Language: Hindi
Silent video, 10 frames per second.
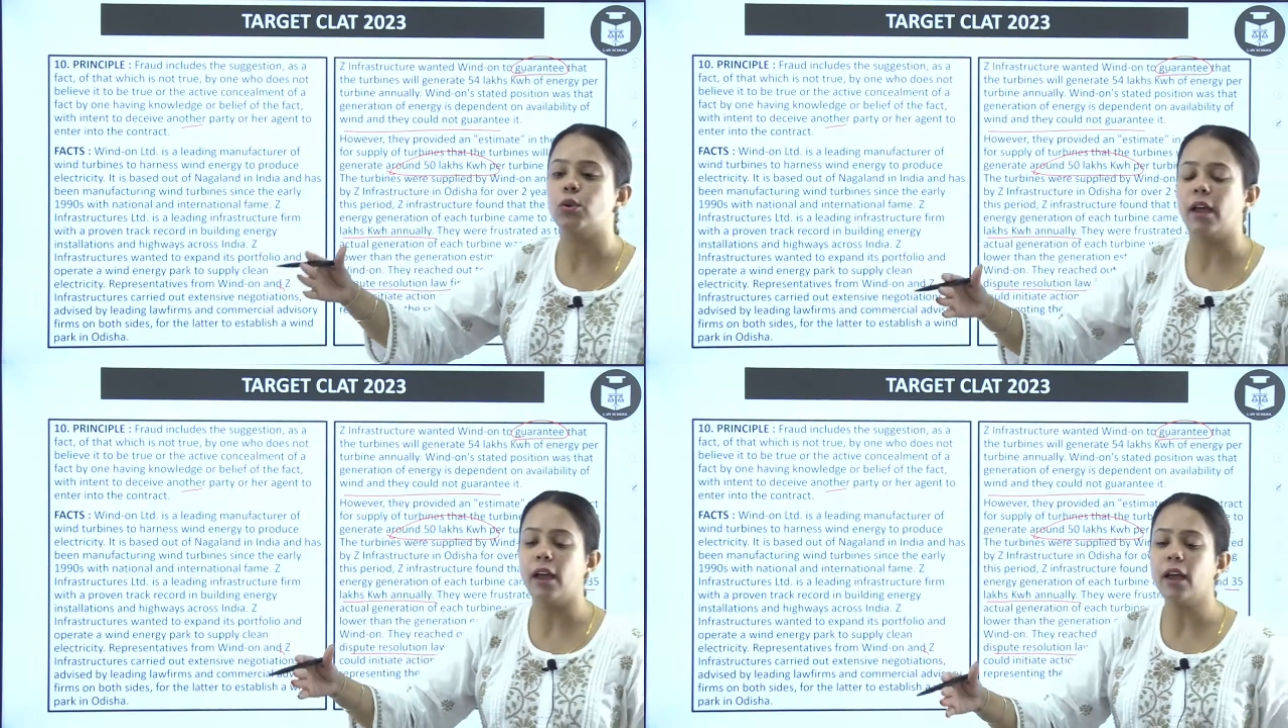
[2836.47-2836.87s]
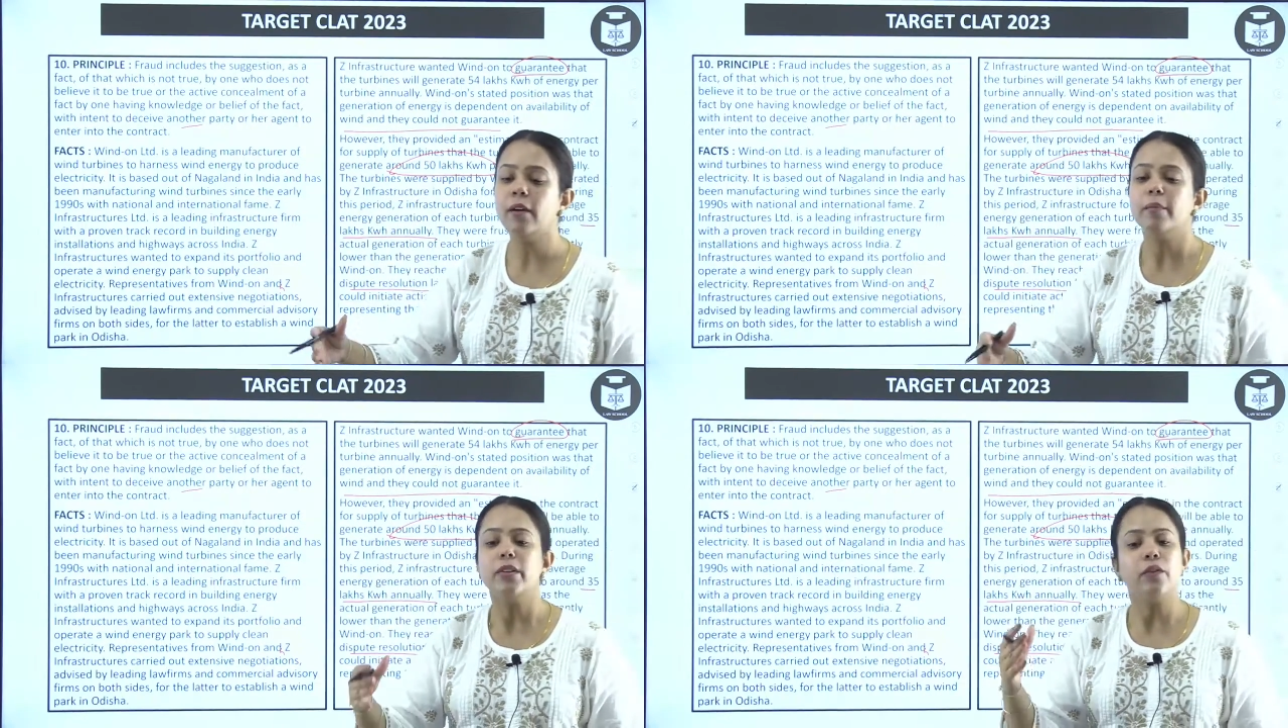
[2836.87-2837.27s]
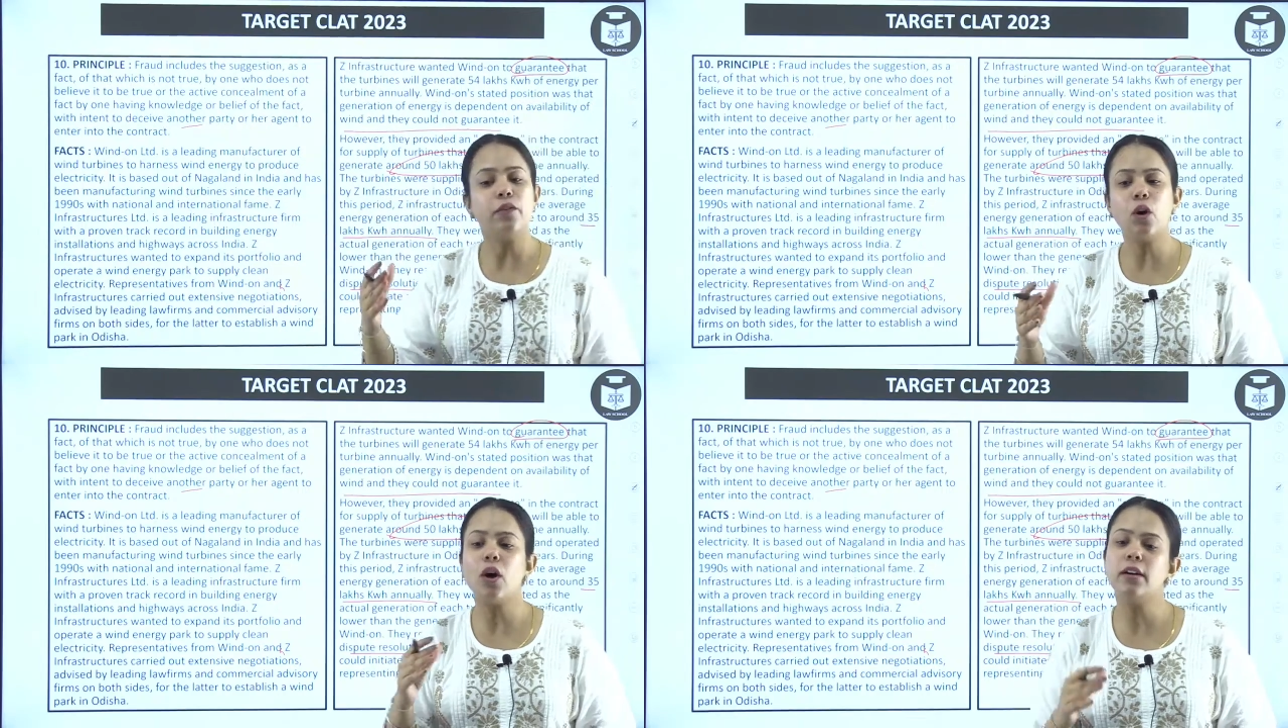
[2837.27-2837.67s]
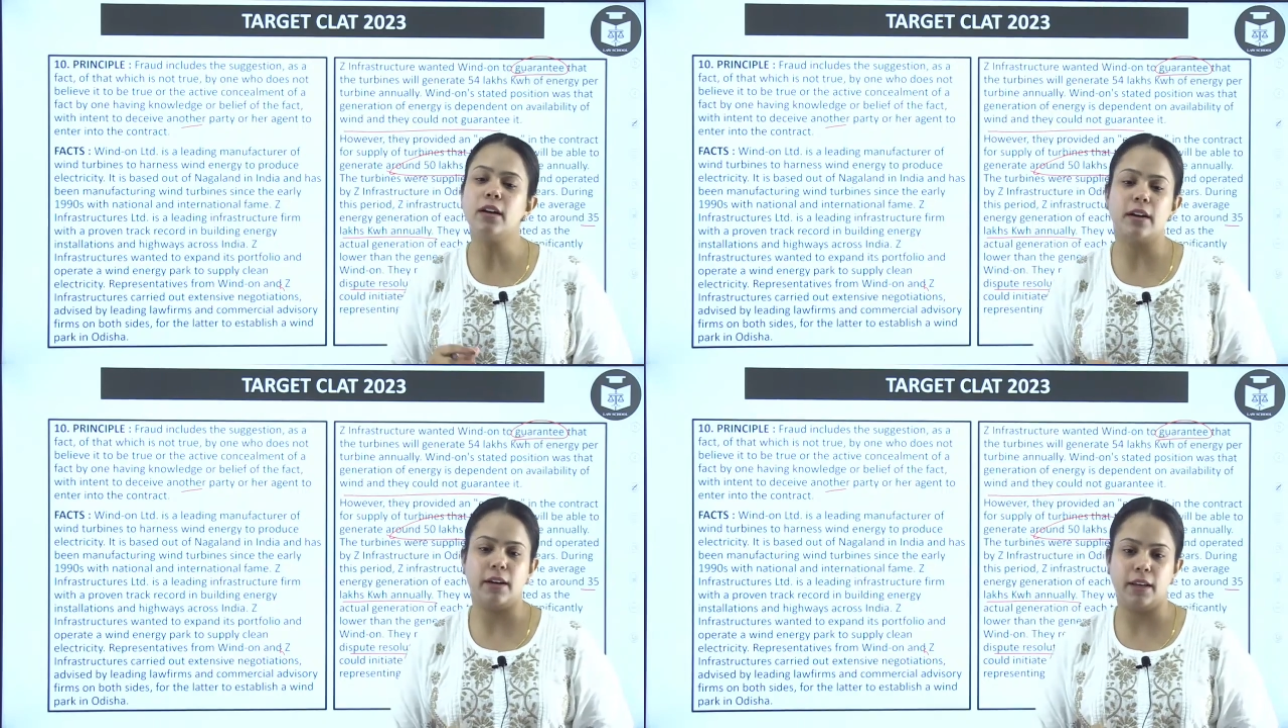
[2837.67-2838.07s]
है फ्रॉड
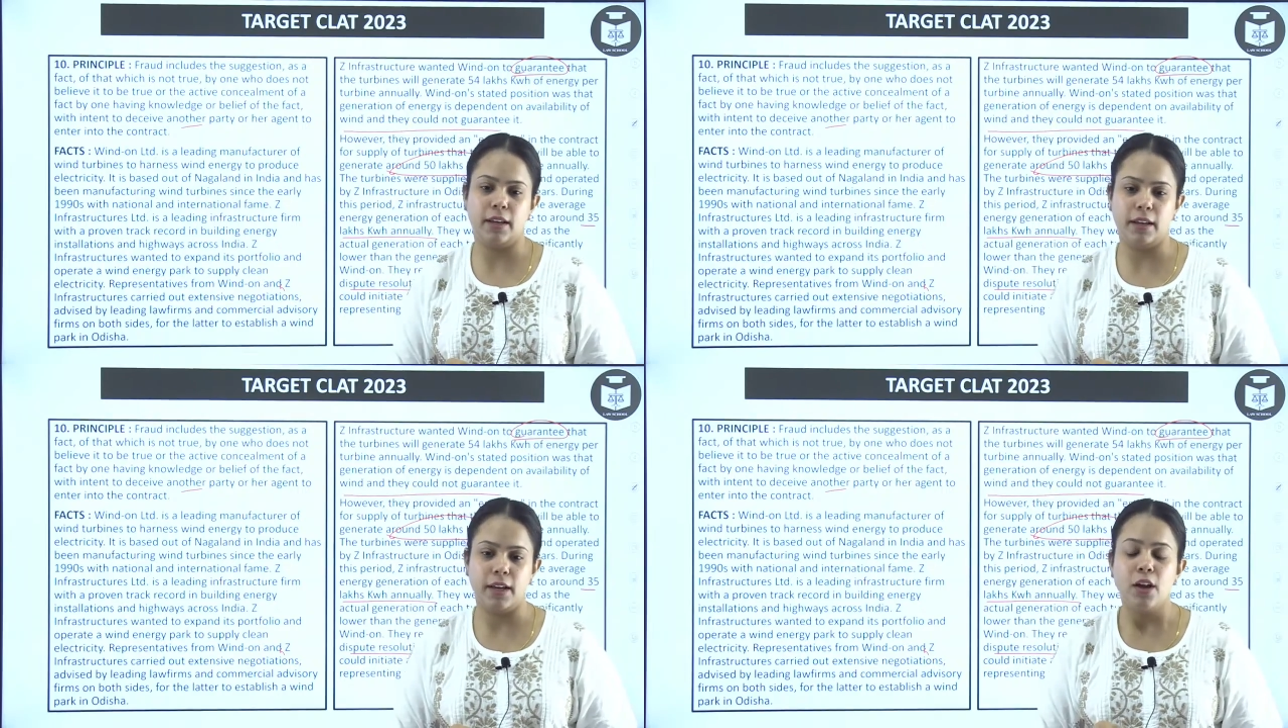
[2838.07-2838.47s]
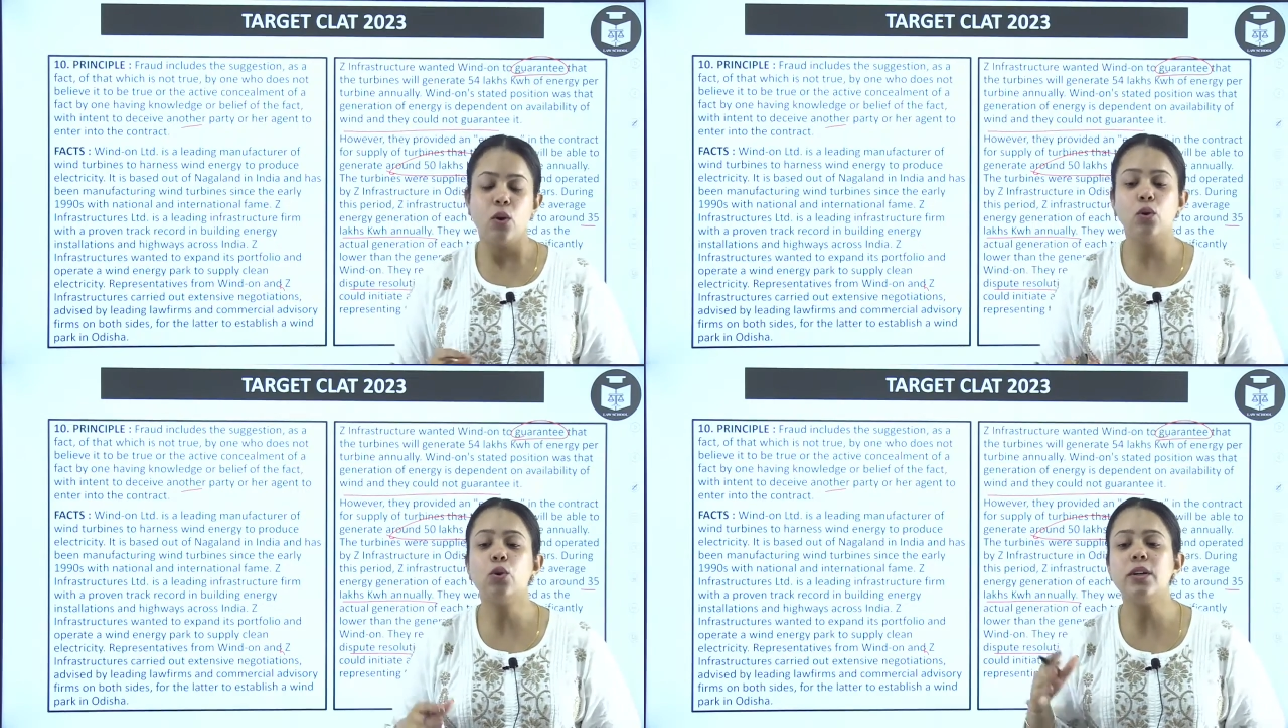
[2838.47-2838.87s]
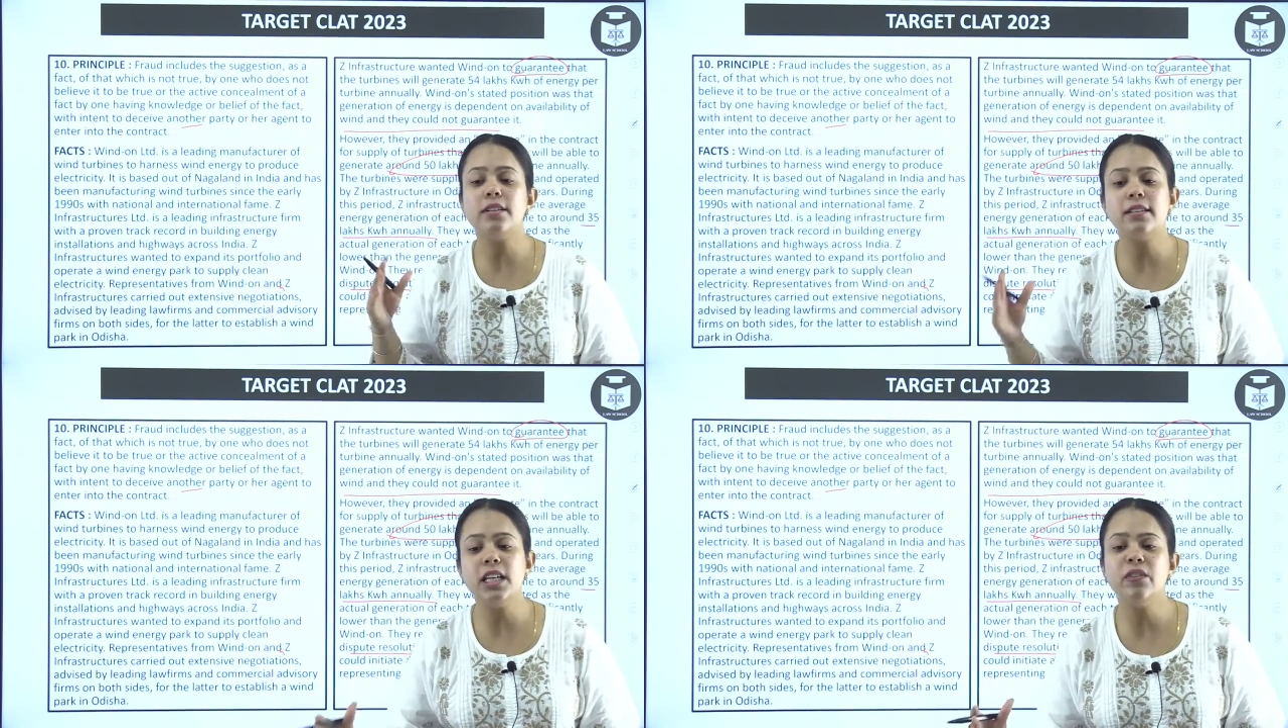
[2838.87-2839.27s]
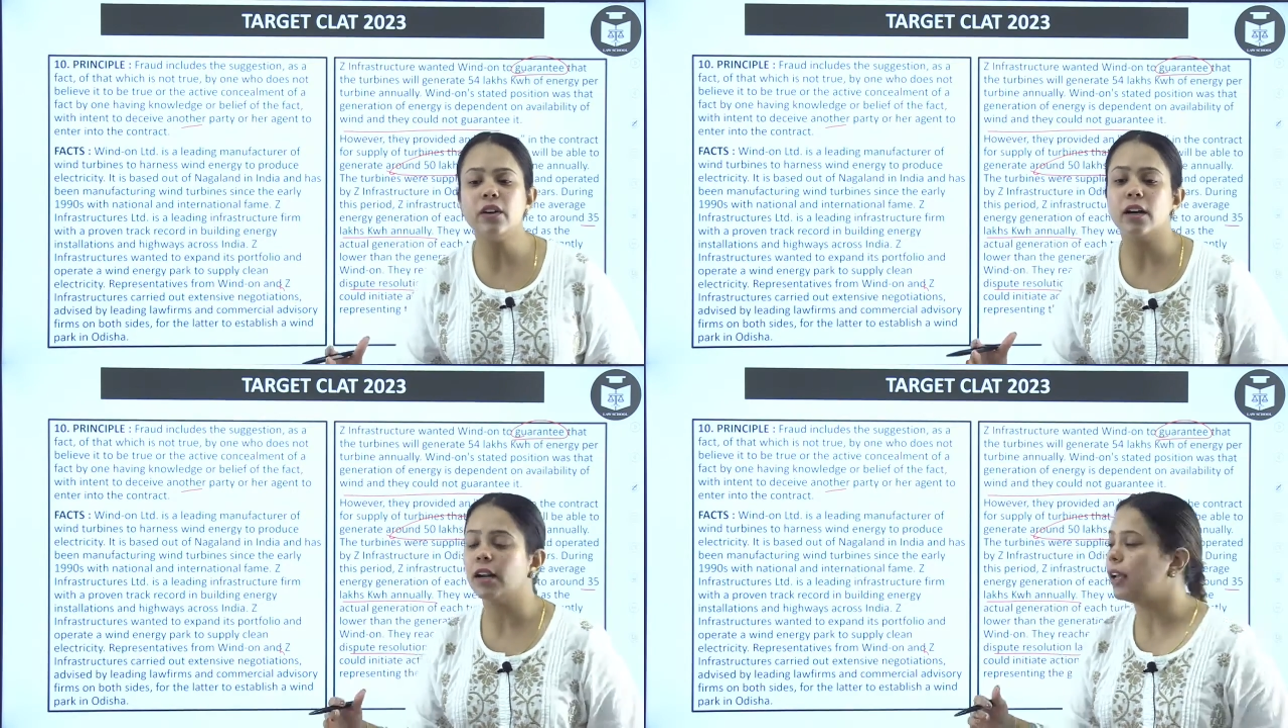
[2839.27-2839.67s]
कर रहे हैं उनको डिसीव
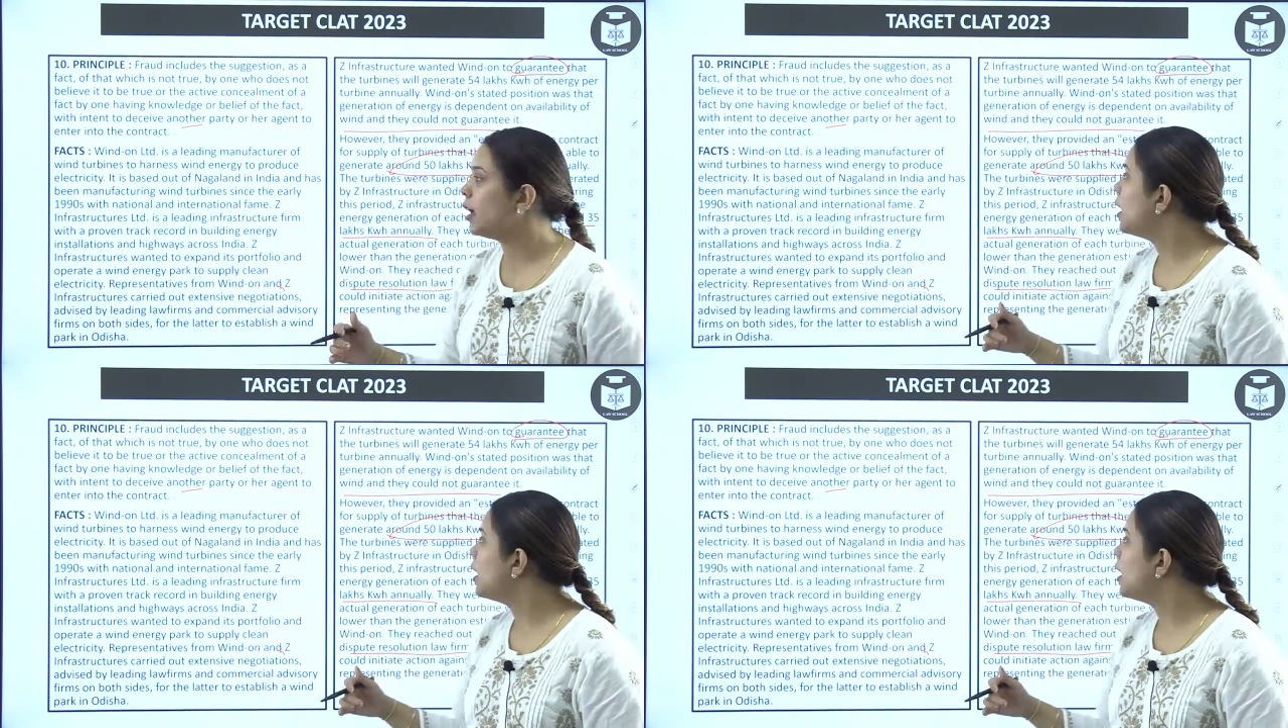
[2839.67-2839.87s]
कर रहे हैं